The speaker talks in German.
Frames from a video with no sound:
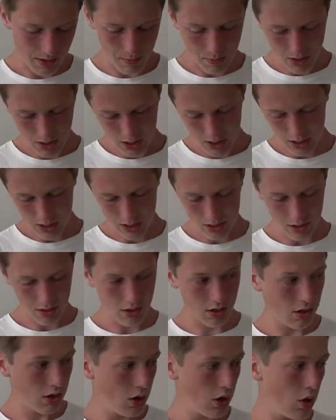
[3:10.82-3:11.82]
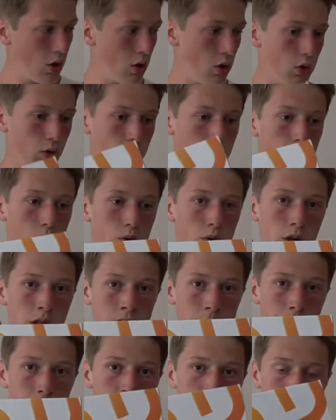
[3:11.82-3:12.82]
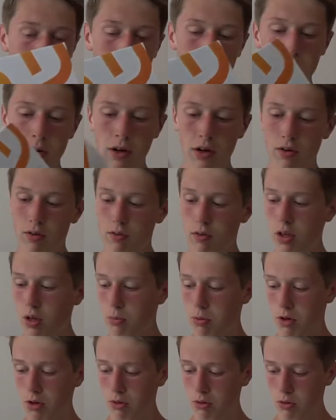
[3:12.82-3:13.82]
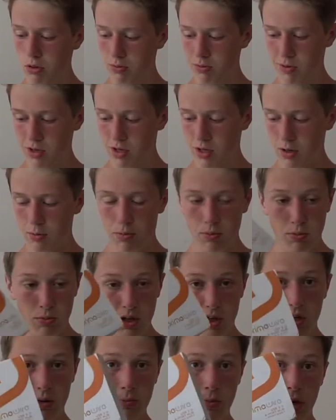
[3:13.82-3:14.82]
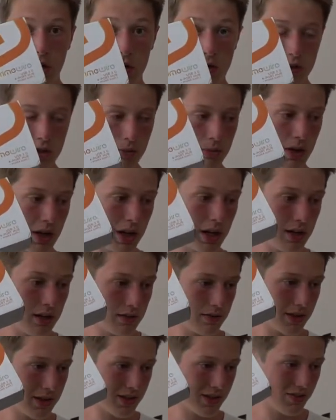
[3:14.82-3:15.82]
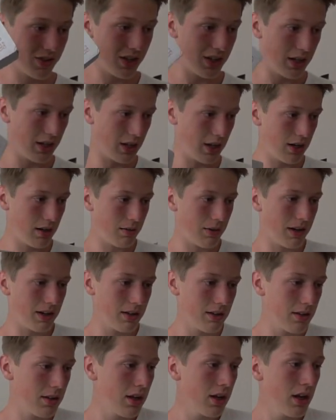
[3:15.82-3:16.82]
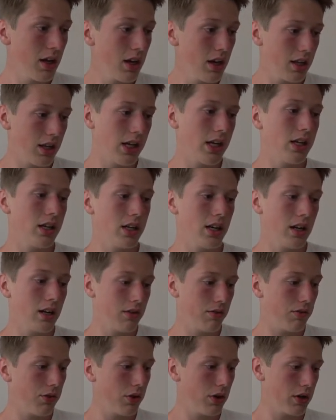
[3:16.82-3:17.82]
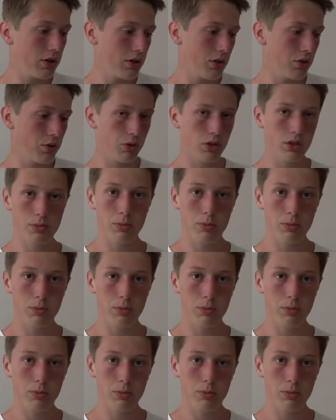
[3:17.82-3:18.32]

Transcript: einmal ein USB-Hub, 4-Port USB-Hub mit Power Supply. Das war das Wichtige an dem Ganzen. Denn ich hatte vorher schon einen